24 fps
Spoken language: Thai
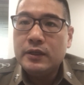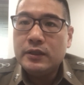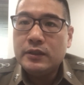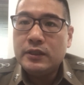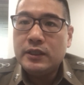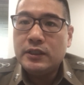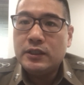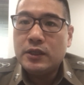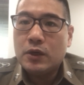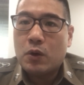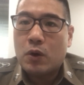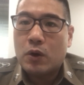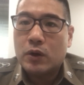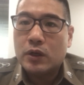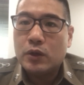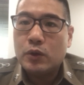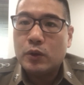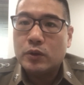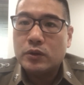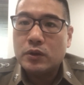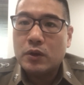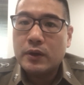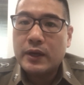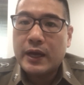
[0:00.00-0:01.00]
ที่เจ้าของถน
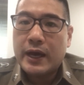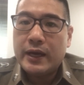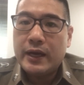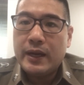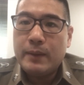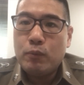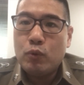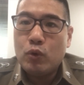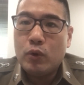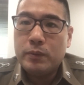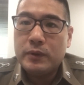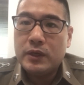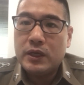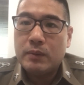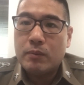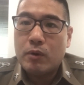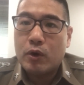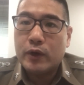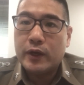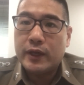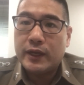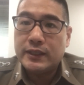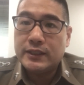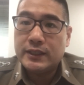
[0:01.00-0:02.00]
นต้องการให้ผู้ขี่มอ
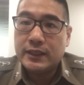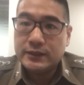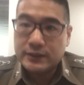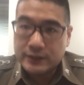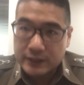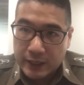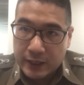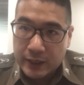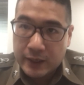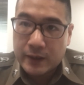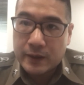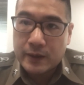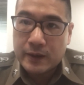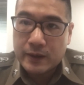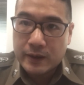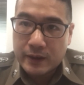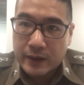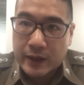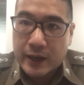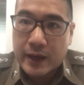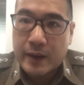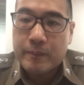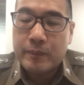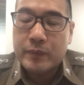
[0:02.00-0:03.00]
งเห็นได้ชัดเจน
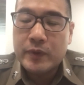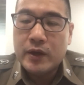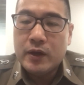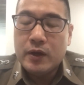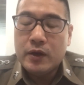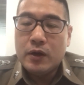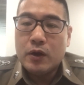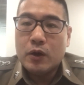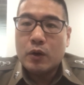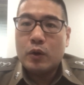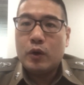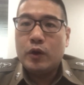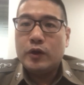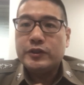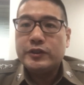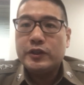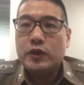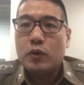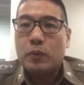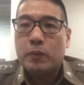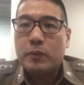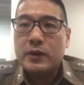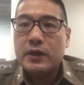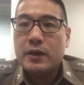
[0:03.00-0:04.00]
นะครับก็โดยส
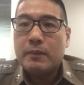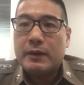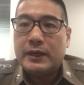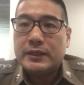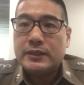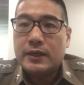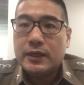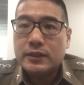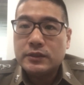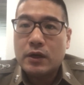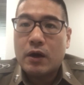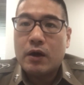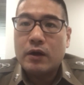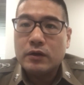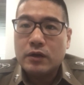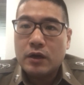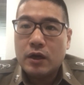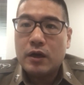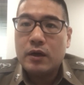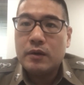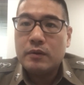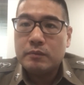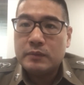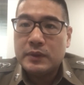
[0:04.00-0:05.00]
รุปเครื่องหมายจราจร
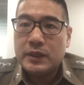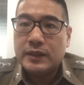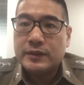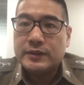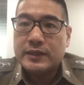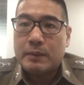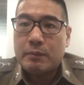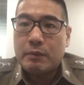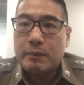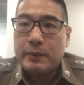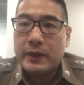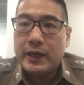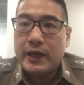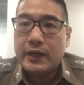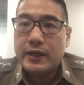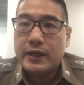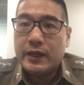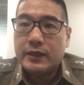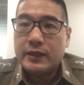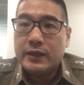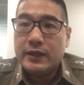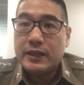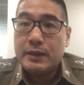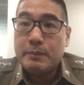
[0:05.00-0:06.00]
ก็มี 3 ประเภทอ
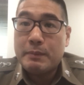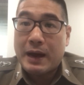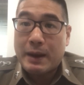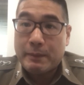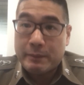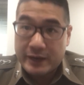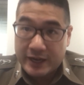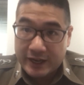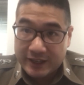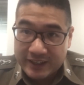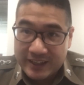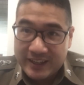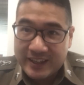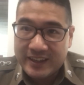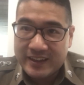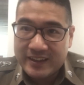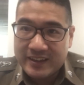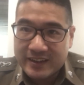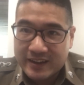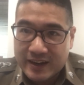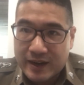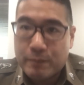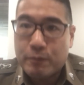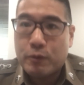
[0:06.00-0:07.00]
ย่างที่อธิบายไปทางนี้
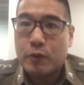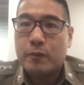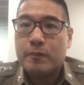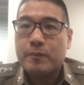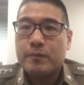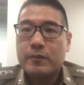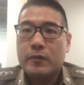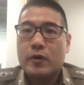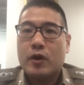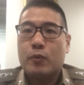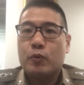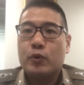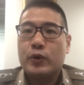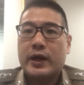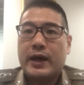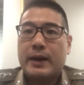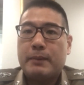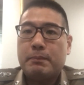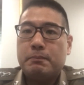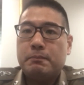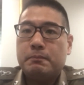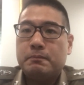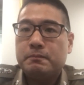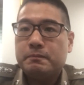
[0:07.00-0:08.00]
ครับผม ขอบคุณครั
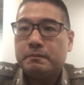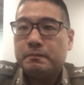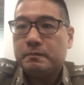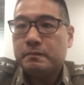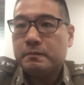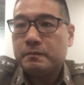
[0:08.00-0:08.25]
บ